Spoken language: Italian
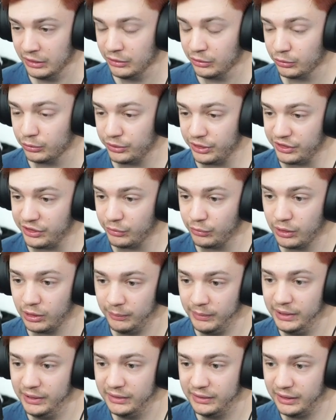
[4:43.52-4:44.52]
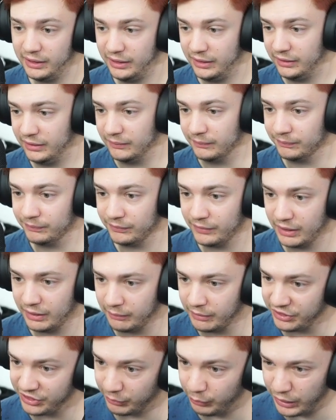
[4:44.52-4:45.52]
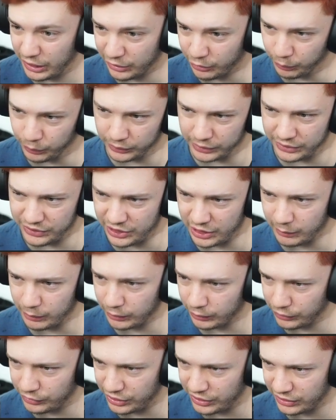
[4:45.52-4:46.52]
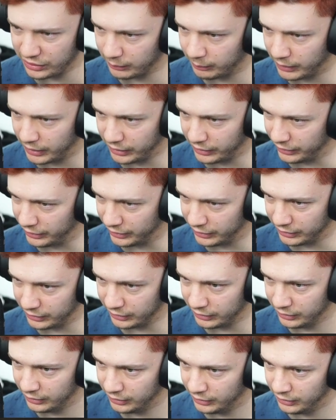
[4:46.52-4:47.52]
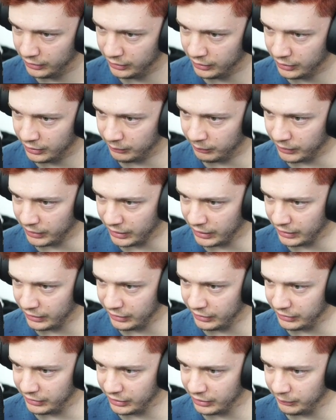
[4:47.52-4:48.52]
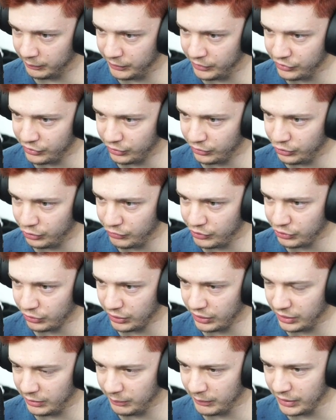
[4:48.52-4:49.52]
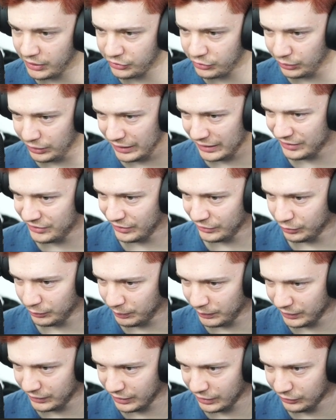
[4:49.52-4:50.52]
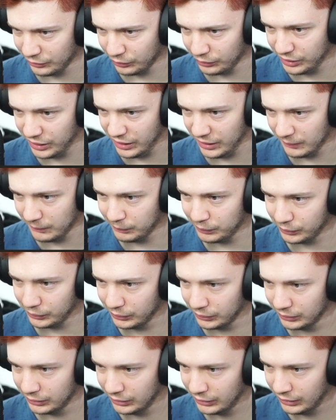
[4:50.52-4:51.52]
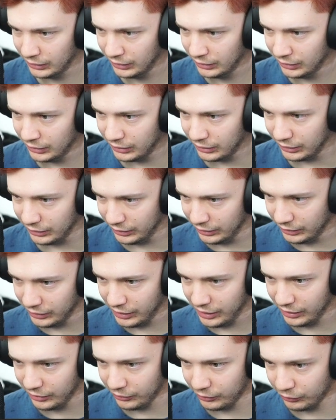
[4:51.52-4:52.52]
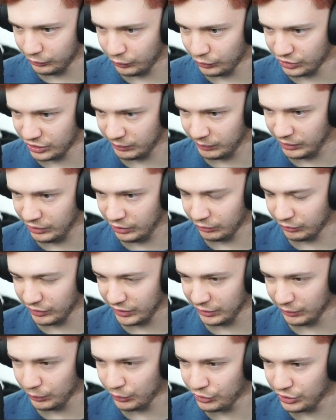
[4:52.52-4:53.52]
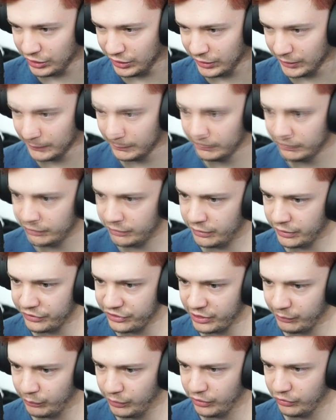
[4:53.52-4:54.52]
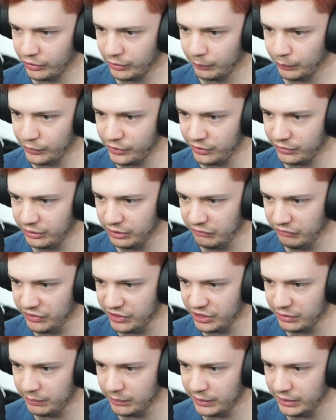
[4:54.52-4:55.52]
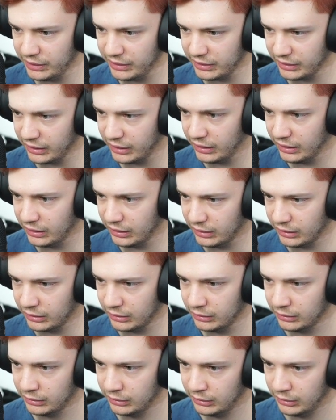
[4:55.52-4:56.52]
Così sicuramente lasciamogli anche un po' di cibo, non si sa mai, eh. Magari ne ha bisogno, visto che è rimasto ghiacciato per tanto tempo. Eh, ecco, forse è meglio fare così. Lasciamo anche una pozione di invisibilità.